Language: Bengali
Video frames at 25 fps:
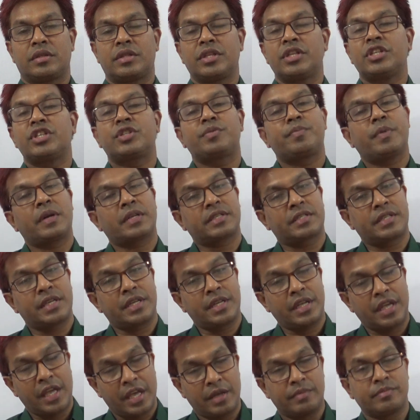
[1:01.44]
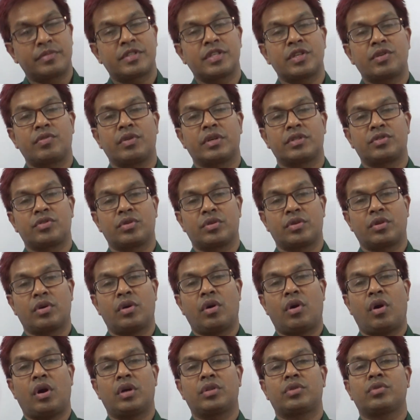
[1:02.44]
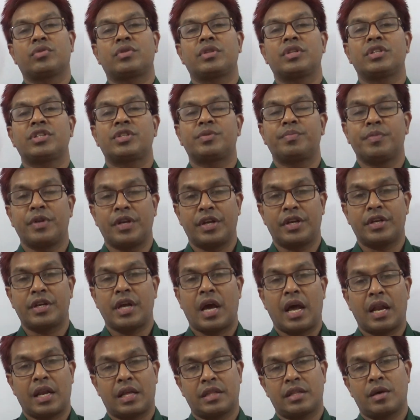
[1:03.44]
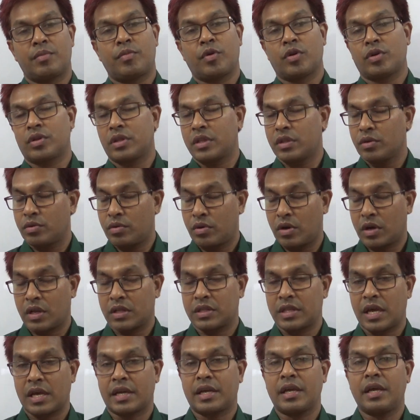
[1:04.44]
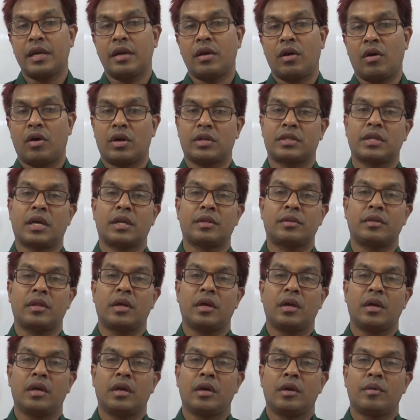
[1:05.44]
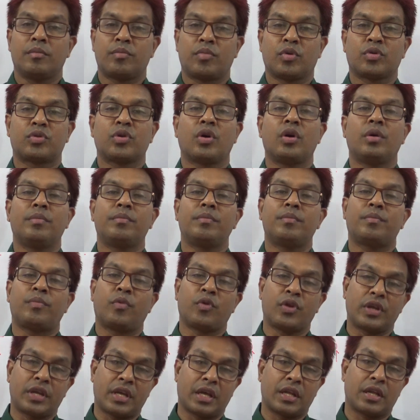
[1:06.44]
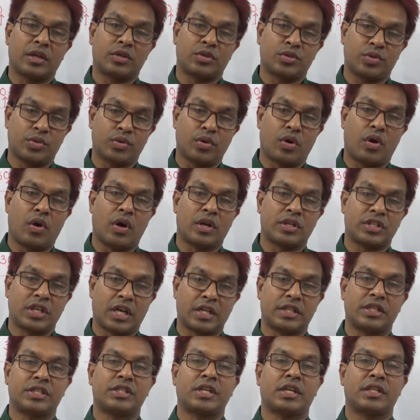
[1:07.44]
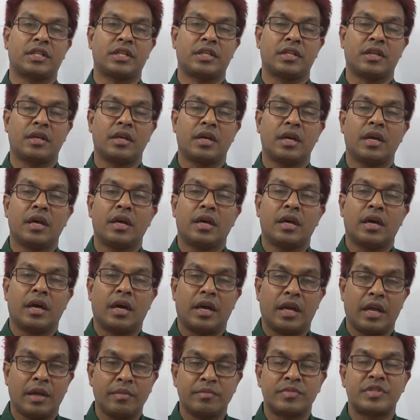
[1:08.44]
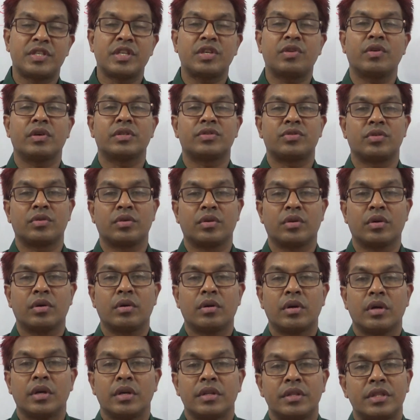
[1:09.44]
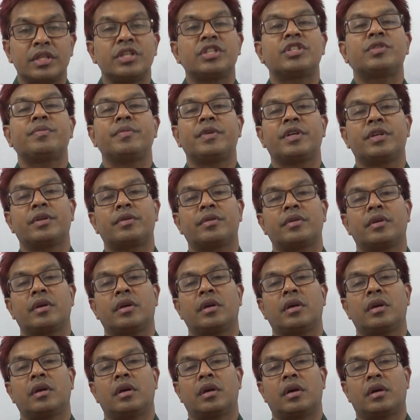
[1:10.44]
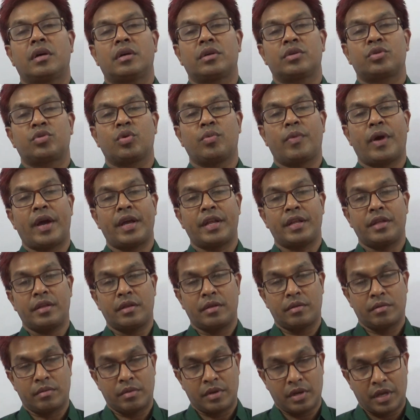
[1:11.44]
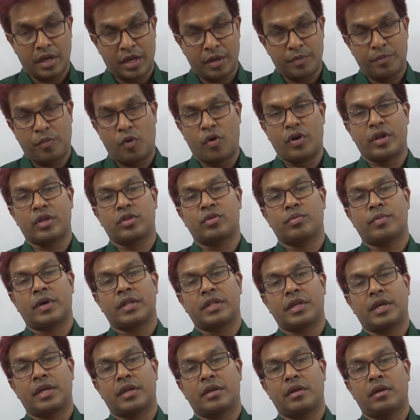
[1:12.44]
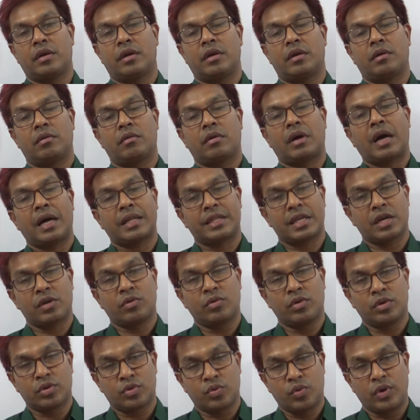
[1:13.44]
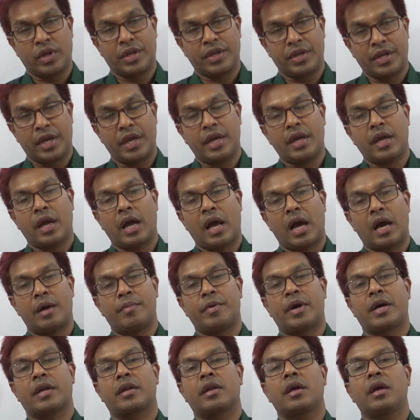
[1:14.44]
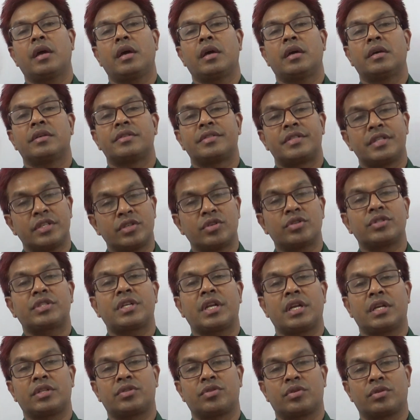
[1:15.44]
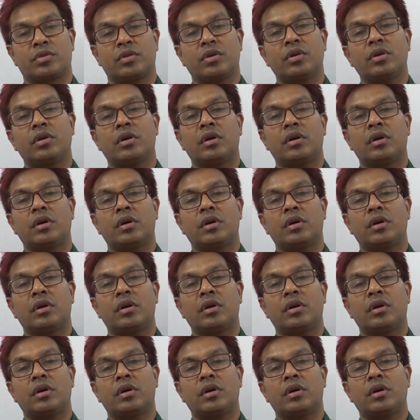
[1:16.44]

তিরিশ মার্কসের এমসিকিউ এর জন্য হয়তো 30 মিনিট আলাদা বরাদ্দ করা থাকে অর্থাৎ প্রথম পরীক্ষা শুরু হওয়ার সাথে সাথে এমসিকিউ এর জন্য 30 মিনিট সময় এরপরে তোমাদের খাতাগুলো তুলে নিয়ে আবার সৃজনশীলের জন্য